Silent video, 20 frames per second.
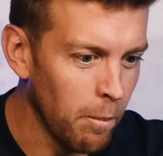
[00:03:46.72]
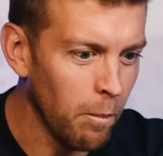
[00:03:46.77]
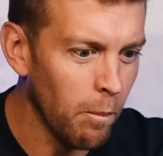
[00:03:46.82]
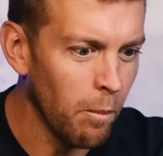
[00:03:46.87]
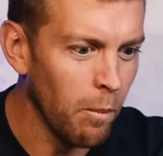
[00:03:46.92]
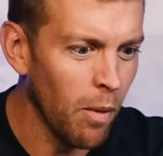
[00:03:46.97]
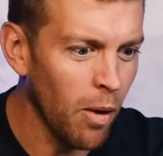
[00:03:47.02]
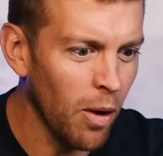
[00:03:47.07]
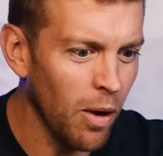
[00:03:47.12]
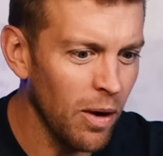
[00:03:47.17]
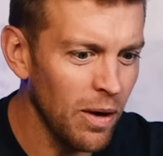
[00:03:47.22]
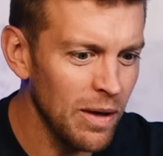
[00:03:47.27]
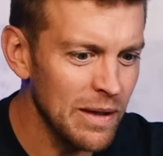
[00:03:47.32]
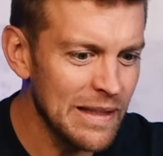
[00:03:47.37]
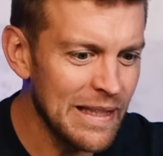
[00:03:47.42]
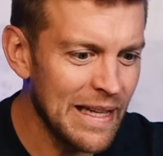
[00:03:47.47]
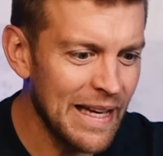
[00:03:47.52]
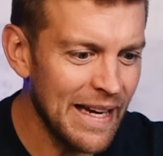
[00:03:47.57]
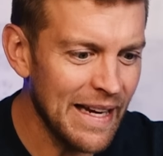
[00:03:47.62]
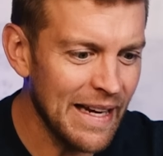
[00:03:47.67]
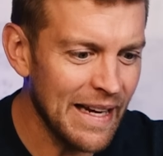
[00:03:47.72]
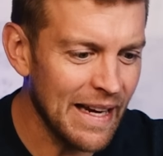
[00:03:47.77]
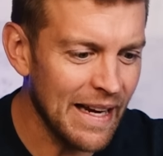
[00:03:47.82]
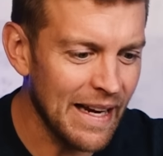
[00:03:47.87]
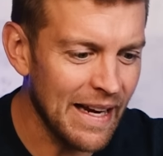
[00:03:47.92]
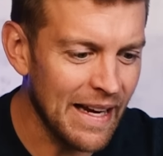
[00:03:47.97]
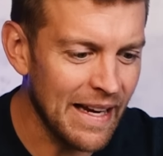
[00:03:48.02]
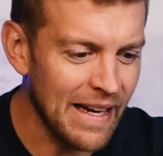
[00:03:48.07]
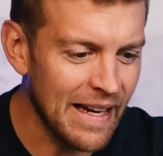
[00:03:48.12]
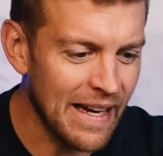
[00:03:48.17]

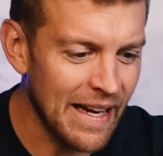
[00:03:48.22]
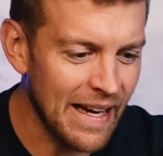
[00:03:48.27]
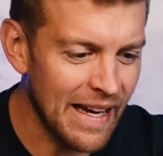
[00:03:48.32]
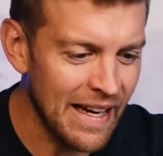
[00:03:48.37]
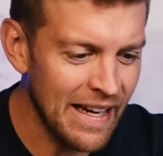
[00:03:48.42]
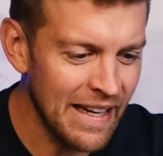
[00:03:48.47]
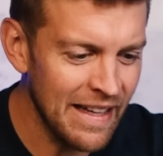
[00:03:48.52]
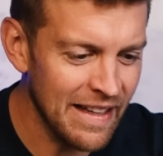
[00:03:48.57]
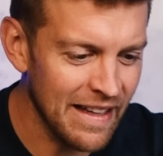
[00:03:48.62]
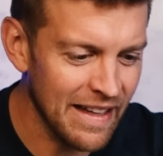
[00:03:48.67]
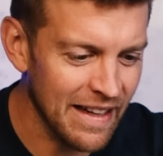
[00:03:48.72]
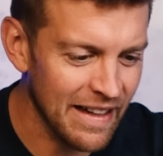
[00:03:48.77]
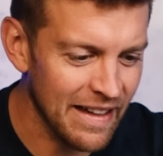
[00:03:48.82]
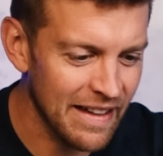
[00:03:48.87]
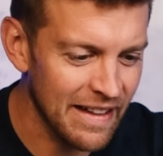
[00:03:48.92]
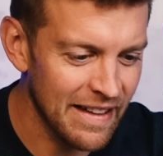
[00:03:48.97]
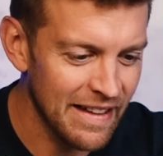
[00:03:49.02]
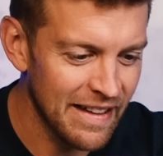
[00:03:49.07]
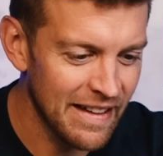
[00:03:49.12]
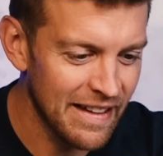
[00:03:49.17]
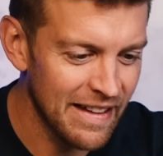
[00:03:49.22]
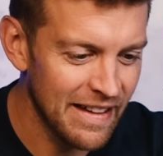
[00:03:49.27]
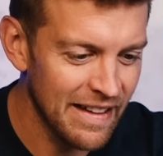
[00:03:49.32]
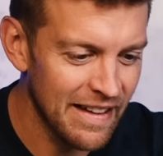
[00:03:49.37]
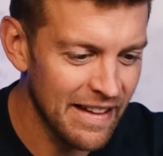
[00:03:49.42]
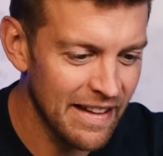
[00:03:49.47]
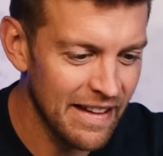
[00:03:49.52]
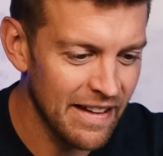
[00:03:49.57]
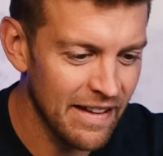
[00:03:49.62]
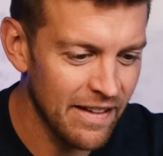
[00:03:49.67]
Molenguinha?
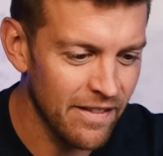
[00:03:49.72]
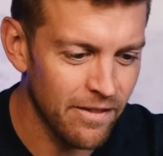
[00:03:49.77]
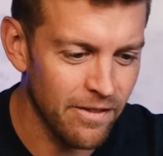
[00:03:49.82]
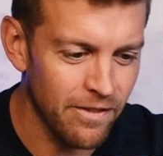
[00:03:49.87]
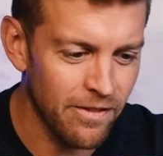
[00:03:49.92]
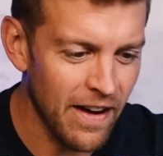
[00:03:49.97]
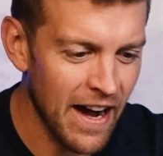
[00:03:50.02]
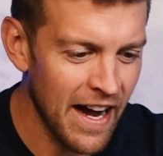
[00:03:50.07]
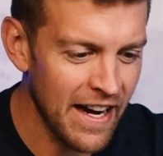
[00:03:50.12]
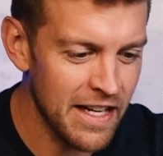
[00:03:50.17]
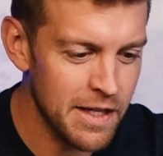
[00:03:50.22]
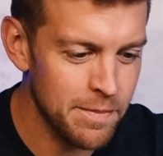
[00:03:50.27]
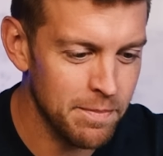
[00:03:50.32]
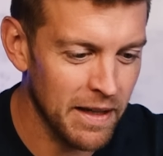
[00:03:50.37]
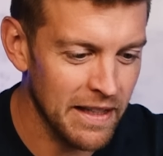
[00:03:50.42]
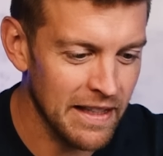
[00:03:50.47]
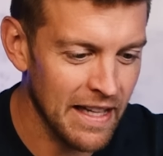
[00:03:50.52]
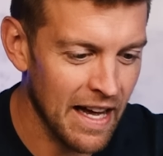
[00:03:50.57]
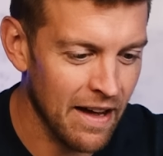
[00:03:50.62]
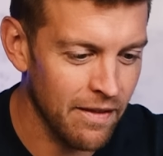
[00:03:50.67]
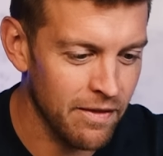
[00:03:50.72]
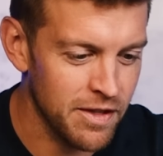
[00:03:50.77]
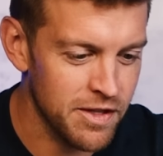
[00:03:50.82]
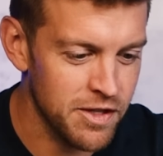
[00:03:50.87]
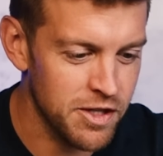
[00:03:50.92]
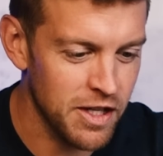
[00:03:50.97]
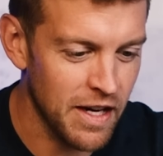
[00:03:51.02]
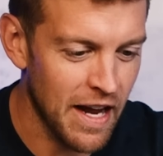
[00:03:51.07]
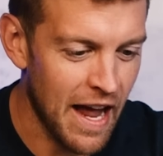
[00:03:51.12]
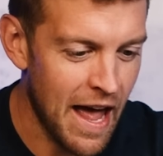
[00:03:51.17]
Várias
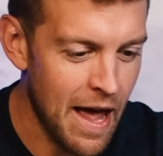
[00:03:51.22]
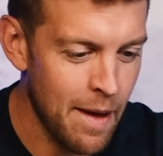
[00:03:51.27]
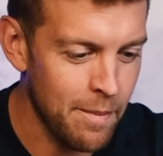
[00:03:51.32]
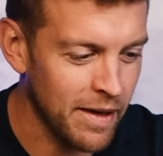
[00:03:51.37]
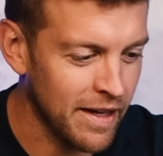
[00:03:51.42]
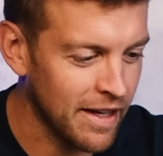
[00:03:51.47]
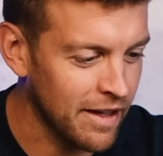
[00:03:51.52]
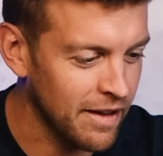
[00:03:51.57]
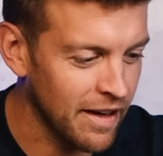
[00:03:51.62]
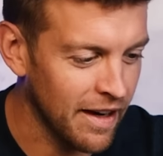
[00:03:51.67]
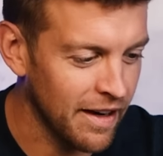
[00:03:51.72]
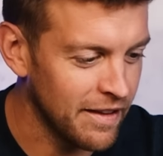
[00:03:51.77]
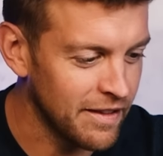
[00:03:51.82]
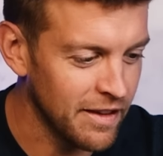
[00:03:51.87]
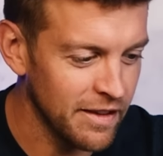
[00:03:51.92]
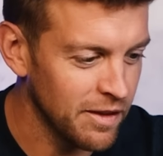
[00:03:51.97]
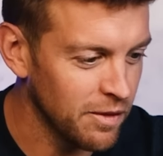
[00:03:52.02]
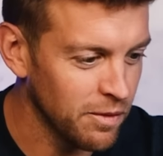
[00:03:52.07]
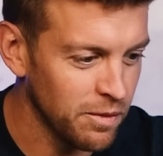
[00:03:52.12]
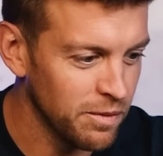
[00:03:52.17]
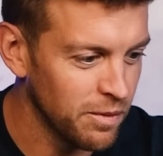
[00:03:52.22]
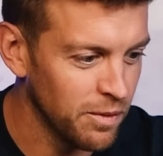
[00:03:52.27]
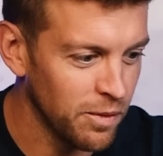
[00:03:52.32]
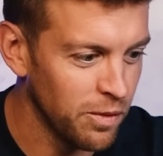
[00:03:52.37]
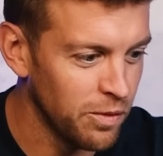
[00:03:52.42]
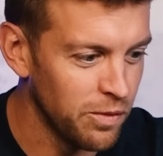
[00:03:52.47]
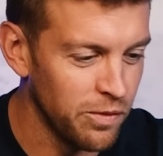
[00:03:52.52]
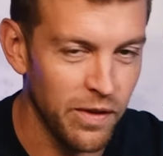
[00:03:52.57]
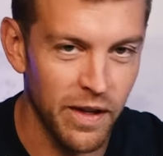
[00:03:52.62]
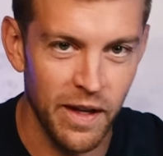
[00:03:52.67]
palavras de M que ainda não
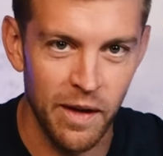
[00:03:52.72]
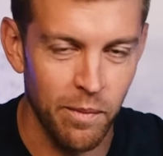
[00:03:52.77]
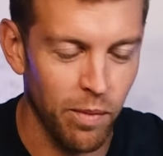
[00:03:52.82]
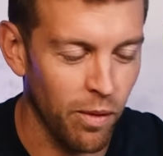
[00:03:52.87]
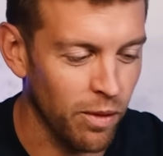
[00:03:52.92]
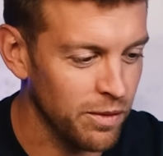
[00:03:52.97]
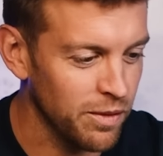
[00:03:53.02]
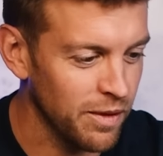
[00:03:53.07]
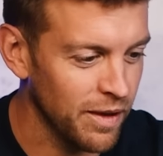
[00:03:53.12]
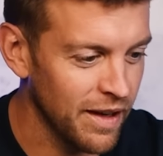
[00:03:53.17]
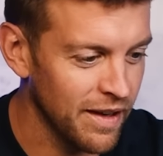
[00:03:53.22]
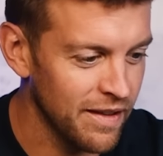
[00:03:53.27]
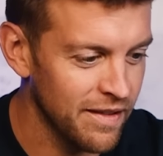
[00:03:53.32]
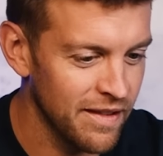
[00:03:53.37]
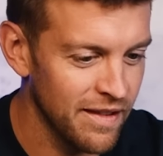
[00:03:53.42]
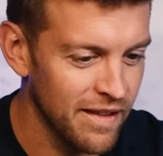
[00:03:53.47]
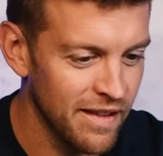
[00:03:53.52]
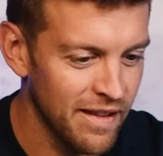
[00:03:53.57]
ouvi em português.